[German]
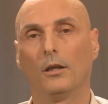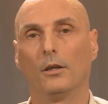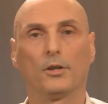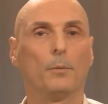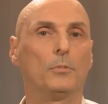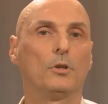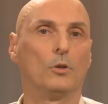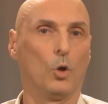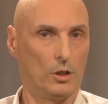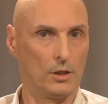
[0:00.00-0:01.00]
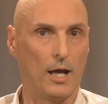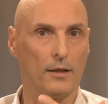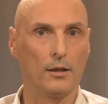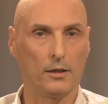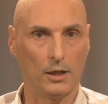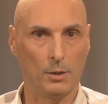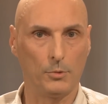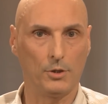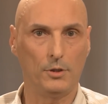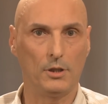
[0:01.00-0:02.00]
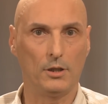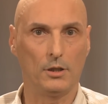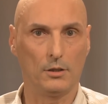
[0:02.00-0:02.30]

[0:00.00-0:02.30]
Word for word: Es gibt noch eine andere Ebene, die